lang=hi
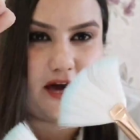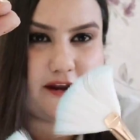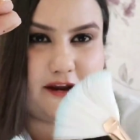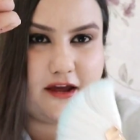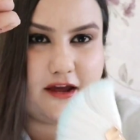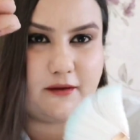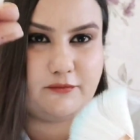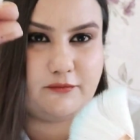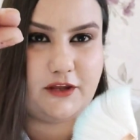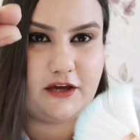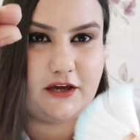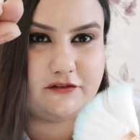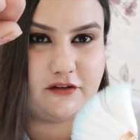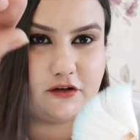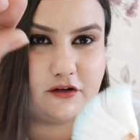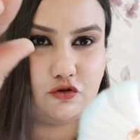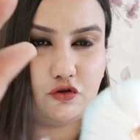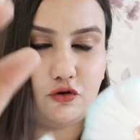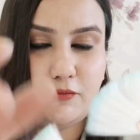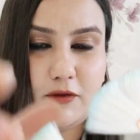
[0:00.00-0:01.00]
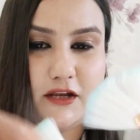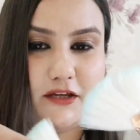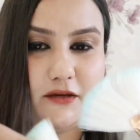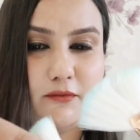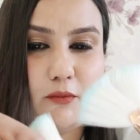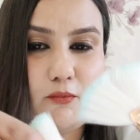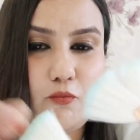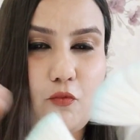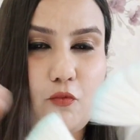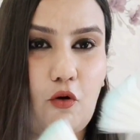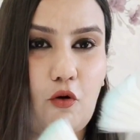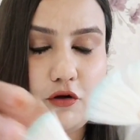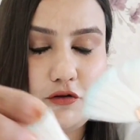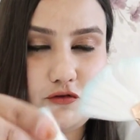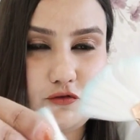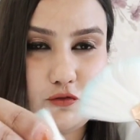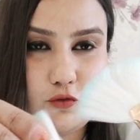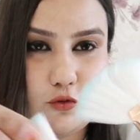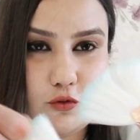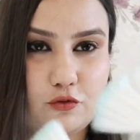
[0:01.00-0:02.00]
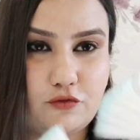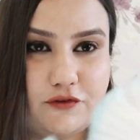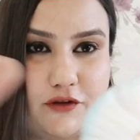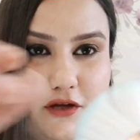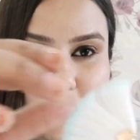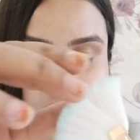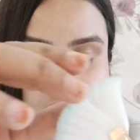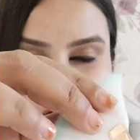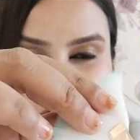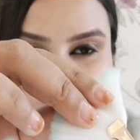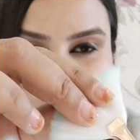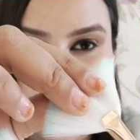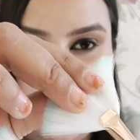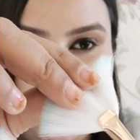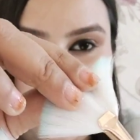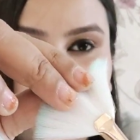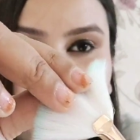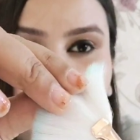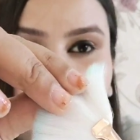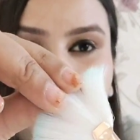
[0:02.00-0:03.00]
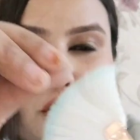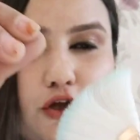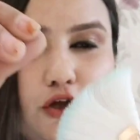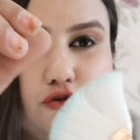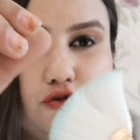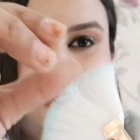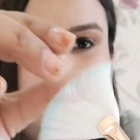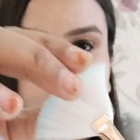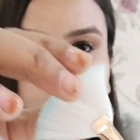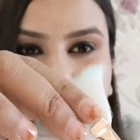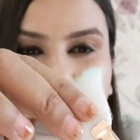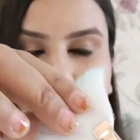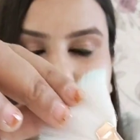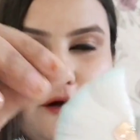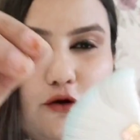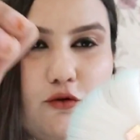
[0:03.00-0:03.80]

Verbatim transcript: रहा है आप देख सकते हो बल्कि मैं बहुत ज़ोरों से खींच रही हूँ तो जो बिल्ड